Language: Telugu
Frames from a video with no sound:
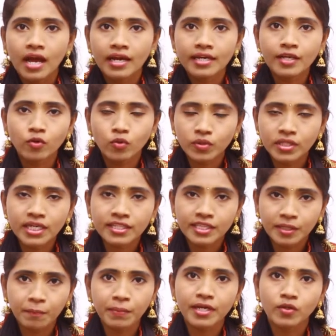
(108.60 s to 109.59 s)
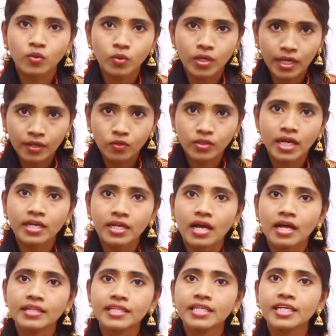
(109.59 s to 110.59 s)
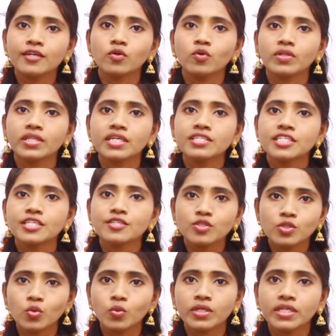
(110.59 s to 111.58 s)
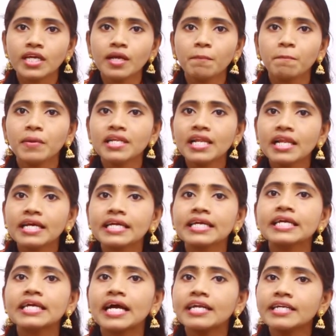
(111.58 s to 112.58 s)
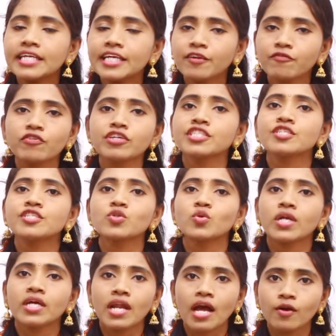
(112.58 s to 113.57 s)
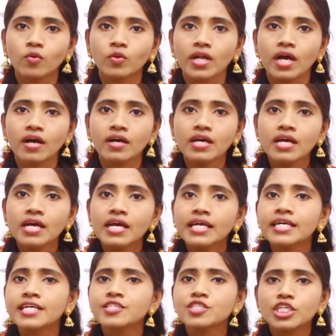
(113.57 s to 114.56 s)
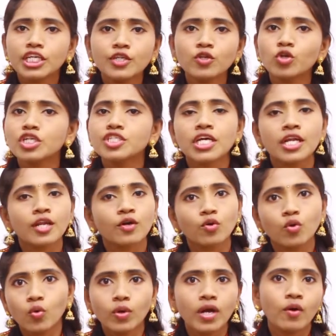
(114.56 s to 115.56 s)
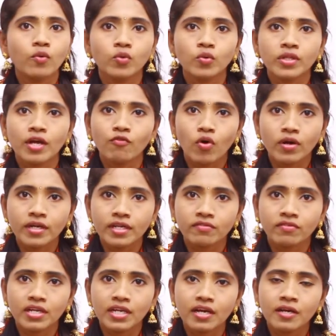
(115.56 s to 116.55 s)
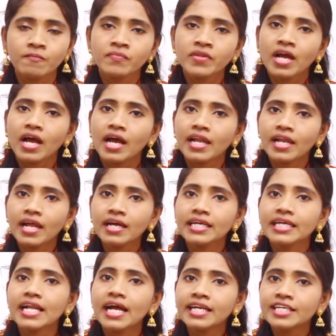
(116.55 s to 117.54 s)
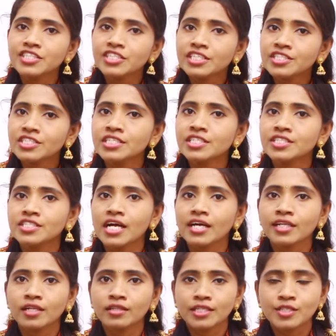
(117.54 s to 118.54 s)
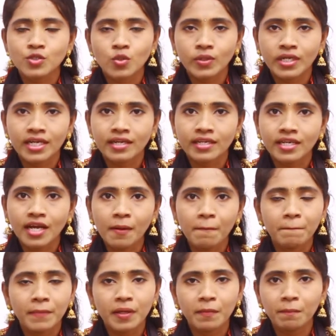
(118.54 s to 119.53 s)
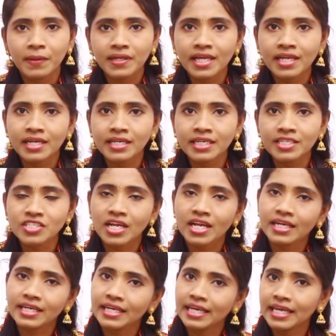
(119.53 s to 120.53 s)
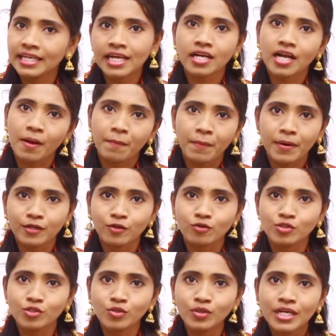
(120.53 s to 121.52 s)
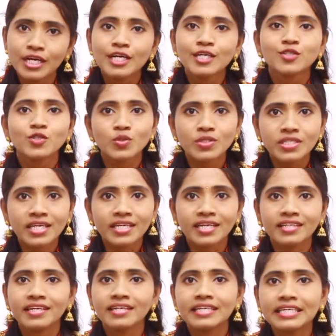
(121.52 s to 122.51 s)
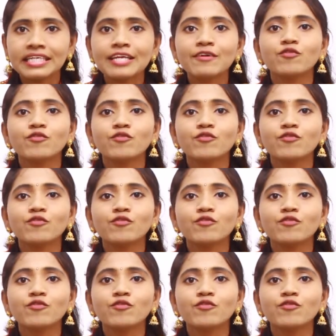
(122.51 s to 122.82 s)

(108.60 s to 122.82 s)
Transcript: అంటే కొద్దిగా తిప్పినట్టు కళ్ళు దాంట్లో అద్దినట్టు కొద్దిగా చేస్తూ ఉంటే పిల్లలకి కంటి ఇన్ఫెక్షన్స్ కూడా రాకుండా ఇంకా స్కిన్ కూడా చాలా గ్లోగా ఉంటుంది ఆ వాటర్ వల్ల అలా ఇలాంటి చిన్న చిన్న జాగ్రత్తలు తీసుకుంటే కనుక మీ పిల్లలన్నీ చాలా కేర్గా కాపాడుకోవచ్చు చూసారు కదండి ఈ